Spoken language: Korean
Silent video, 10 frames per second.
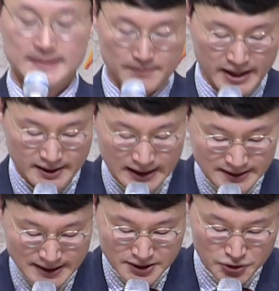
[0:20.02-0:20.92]
네, 다
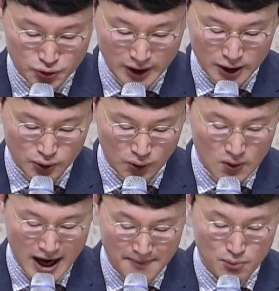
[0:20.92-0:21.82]
찾으신 줄 알고
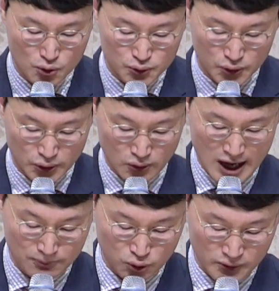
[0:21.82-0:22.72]
한 목소리로
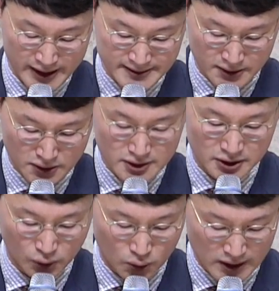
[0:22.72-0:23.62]
합독해서
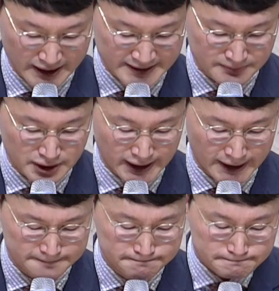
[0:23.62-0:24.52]
읽도록
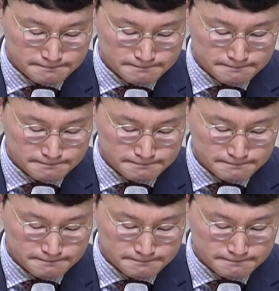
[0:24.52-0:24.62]
하겠습니다.